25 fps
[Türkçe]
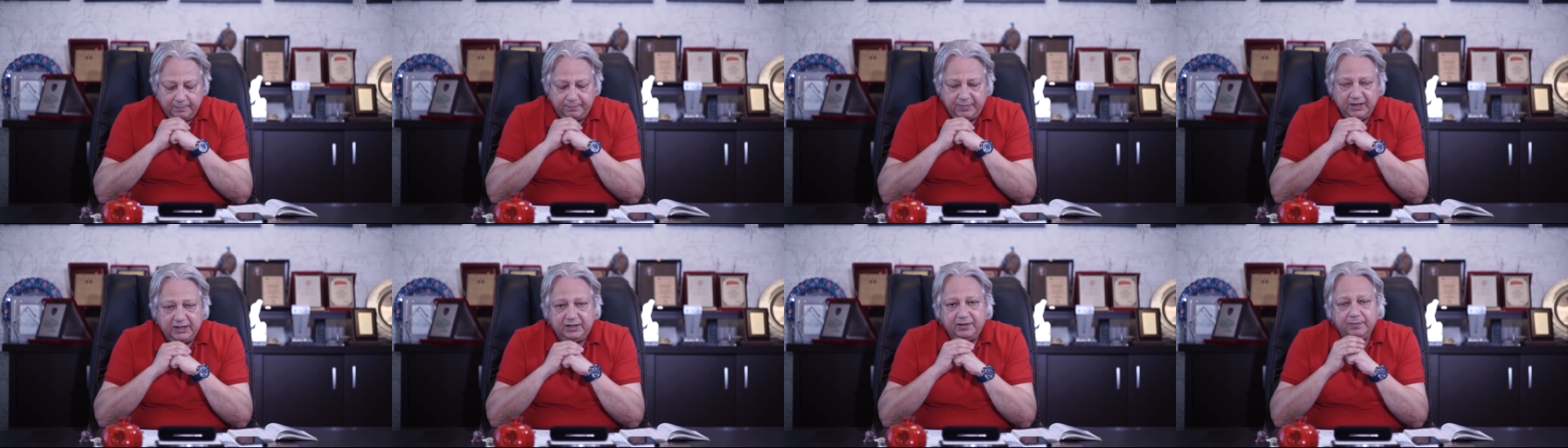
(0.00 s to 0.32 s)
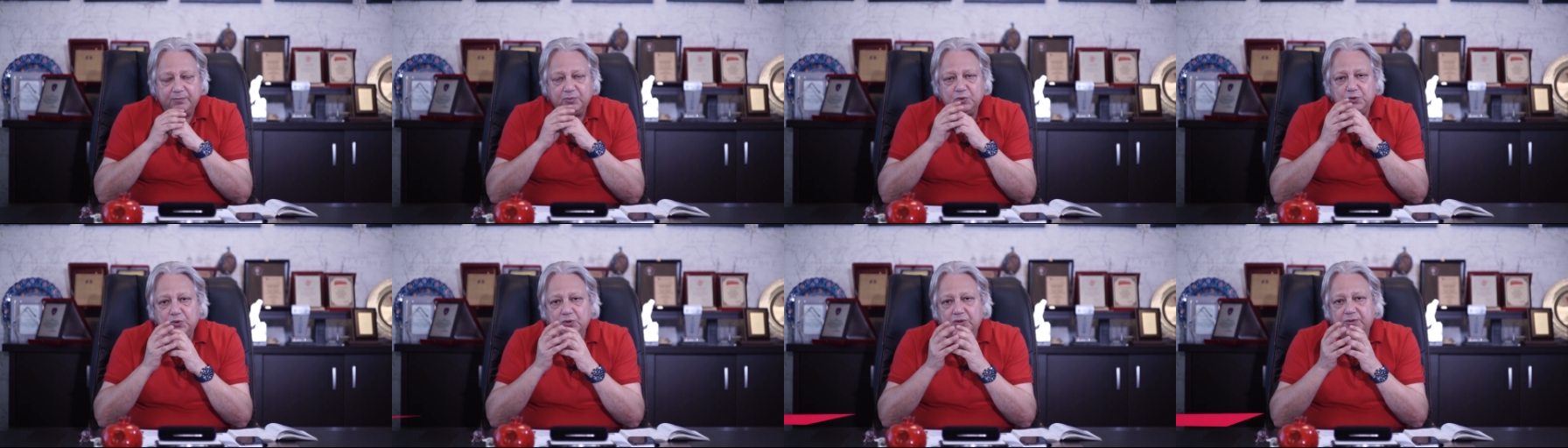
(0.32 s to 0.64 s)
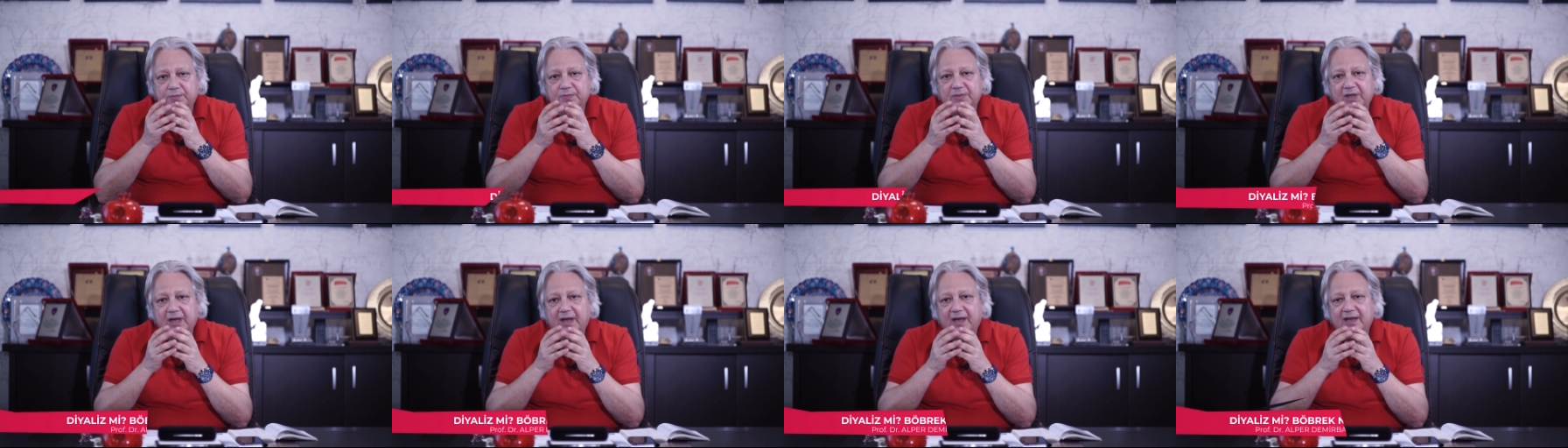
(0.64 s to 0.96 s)
Peki bu
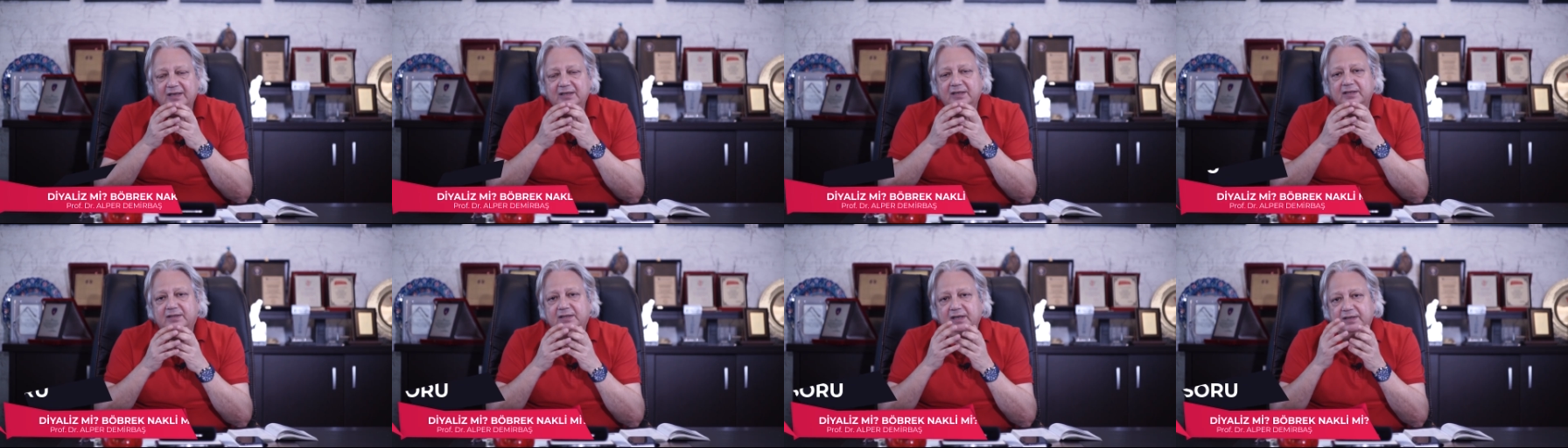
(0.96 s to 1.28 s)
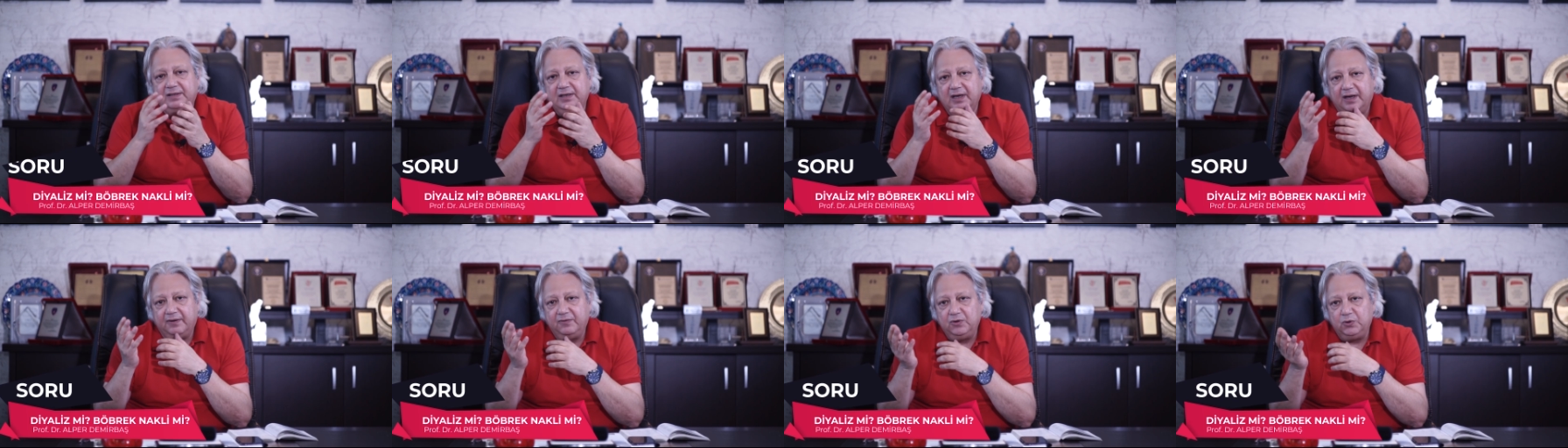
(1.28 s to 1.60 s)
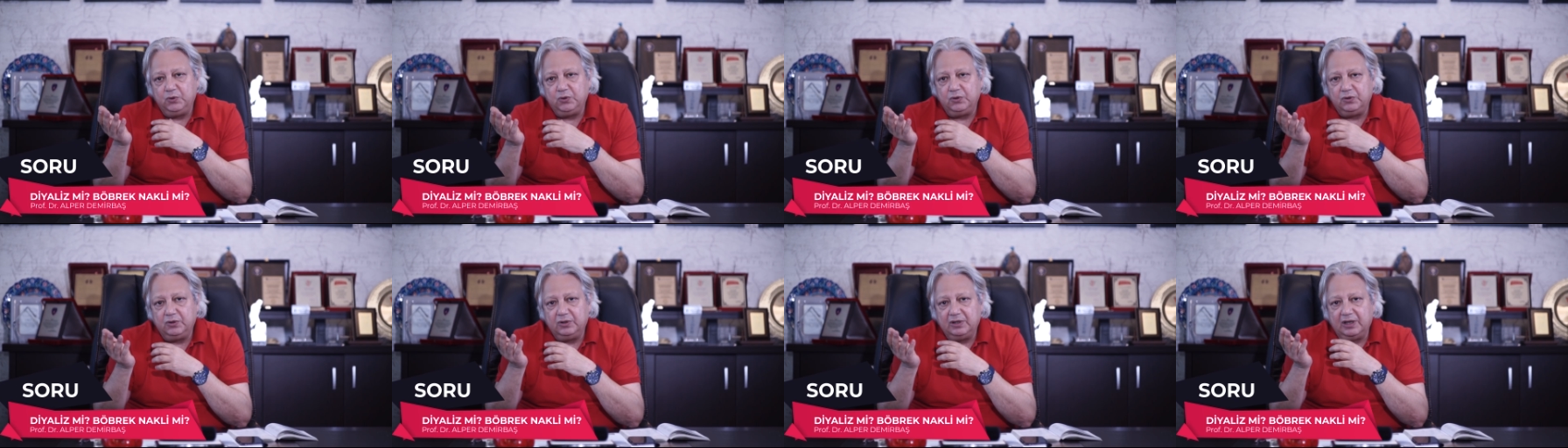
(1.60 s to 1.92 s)
durumda hangi tedavi
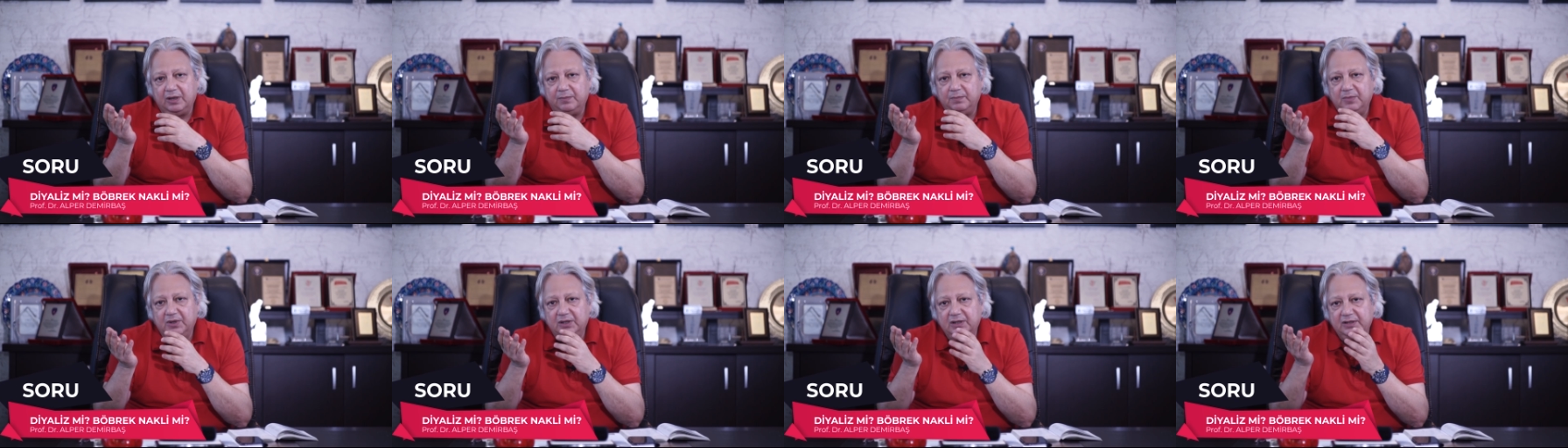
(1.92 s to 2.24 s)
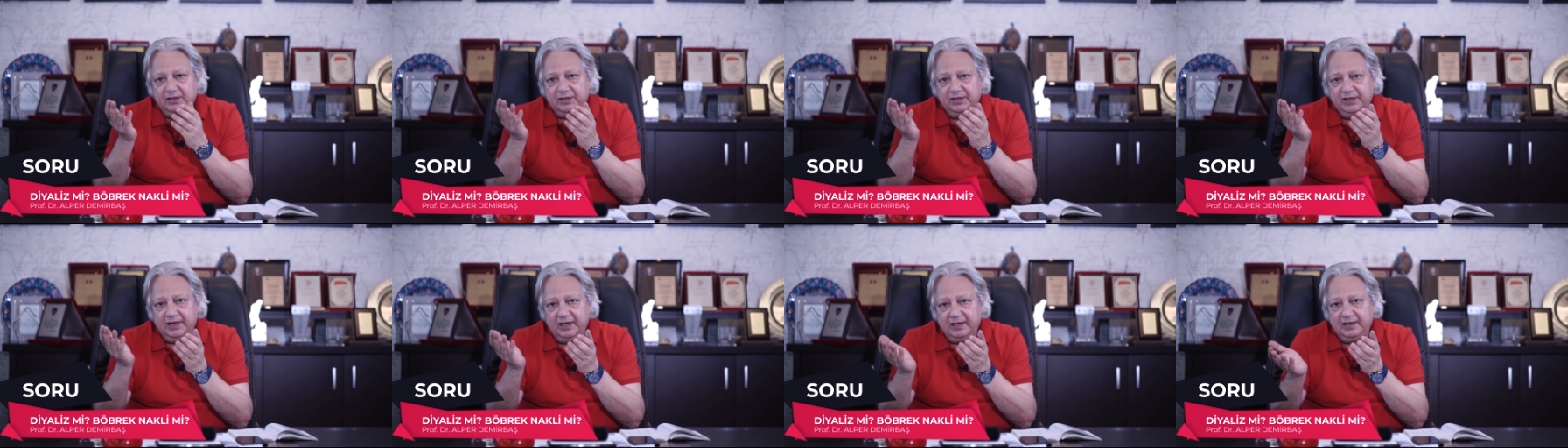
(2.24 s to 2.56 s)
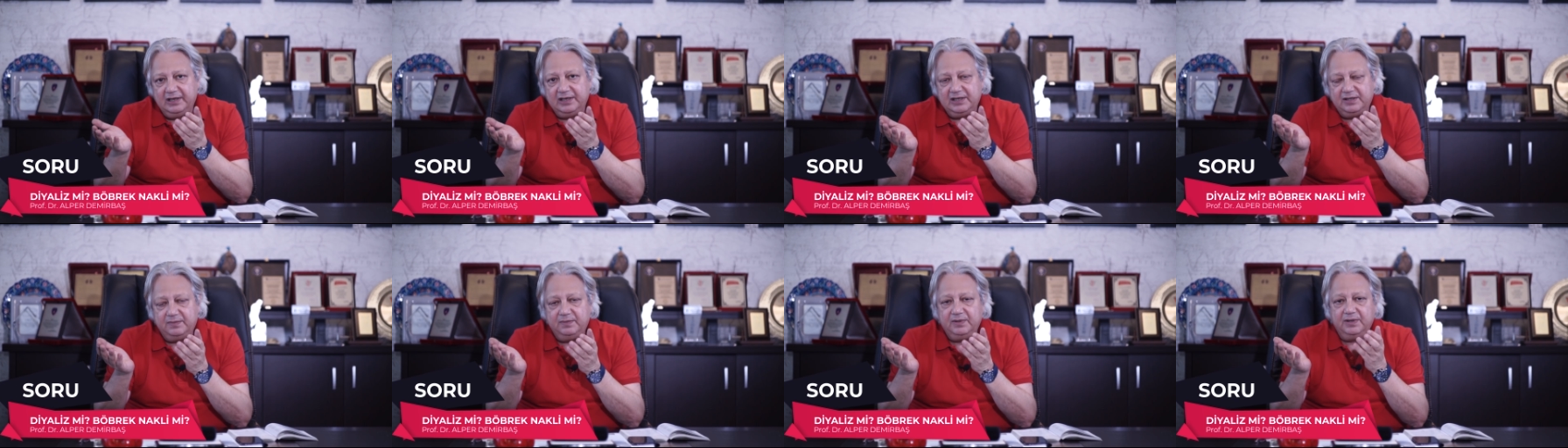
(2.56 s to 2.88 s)
uygulanmalı?
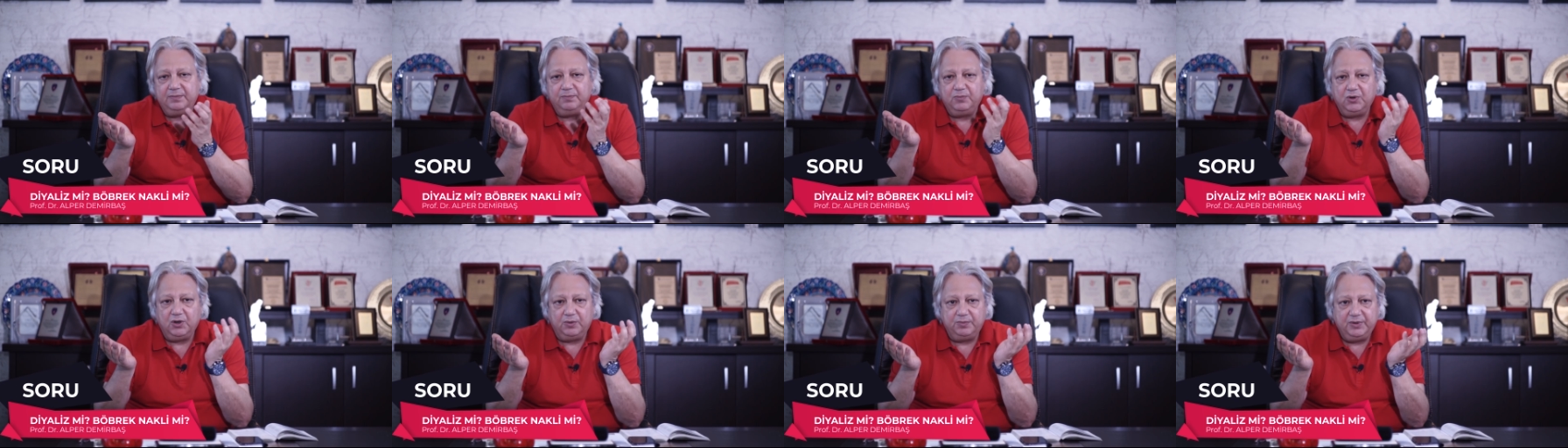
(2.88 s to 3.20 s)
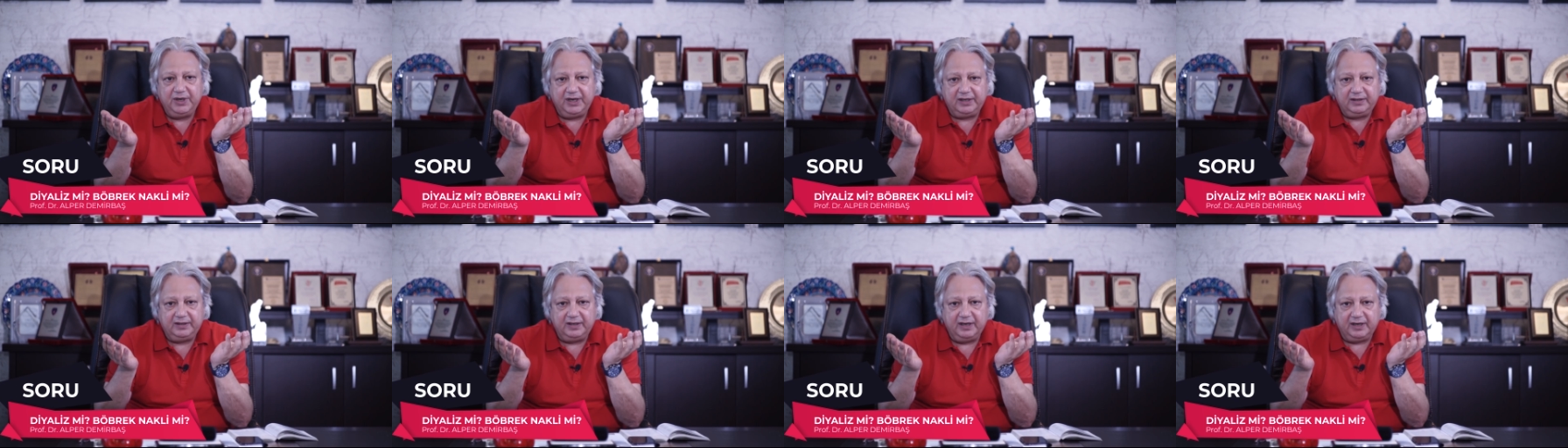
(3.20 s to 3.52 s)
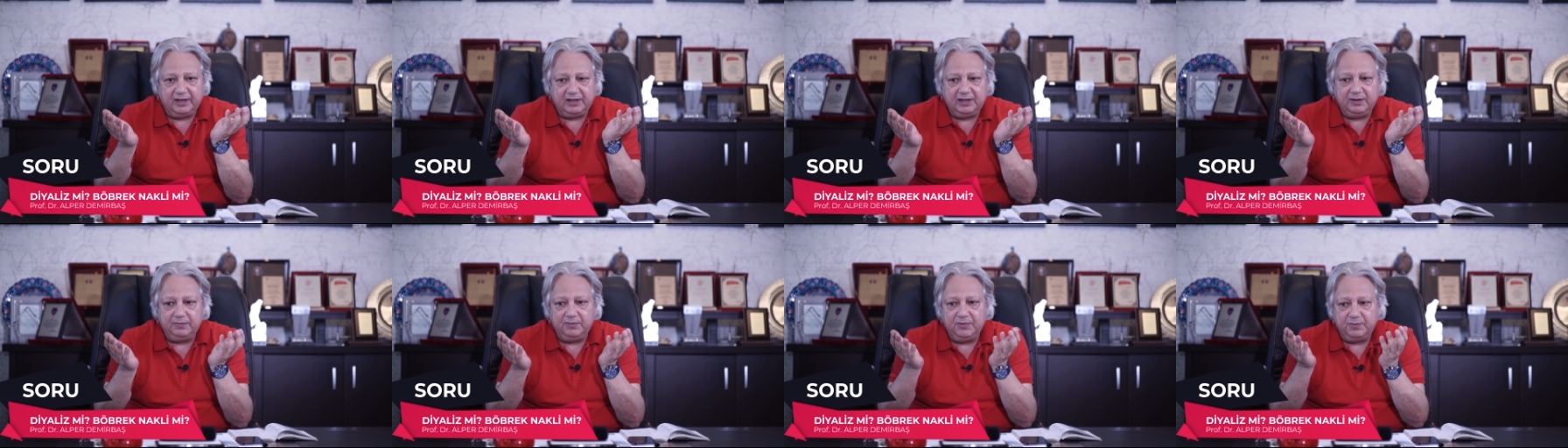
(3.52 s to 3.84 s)
Diyaliz mi, böbrek
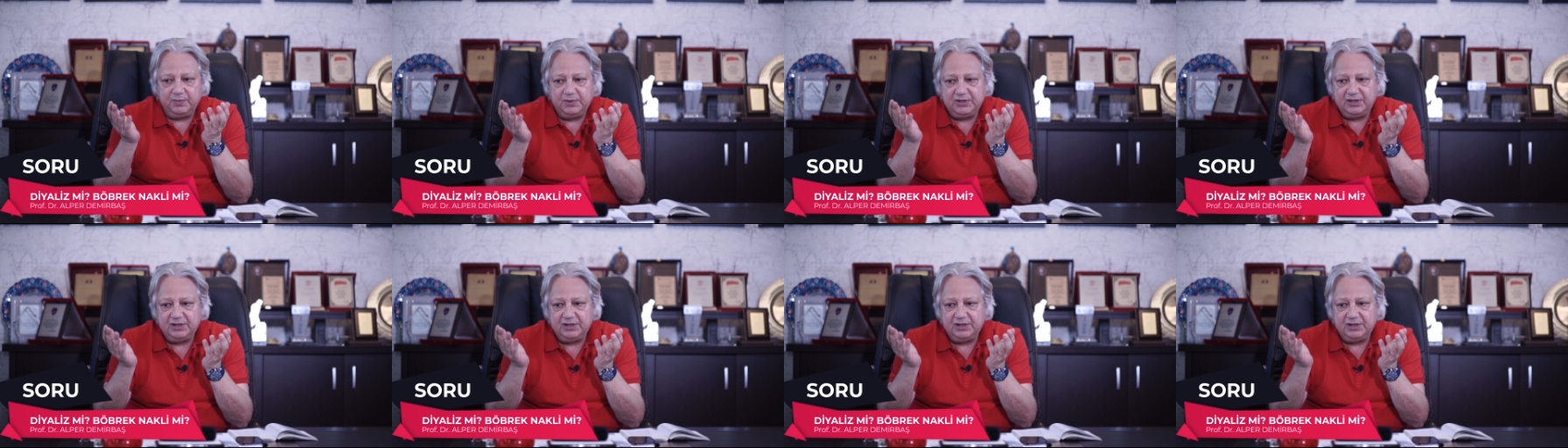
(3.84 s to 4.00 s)
nakli mi?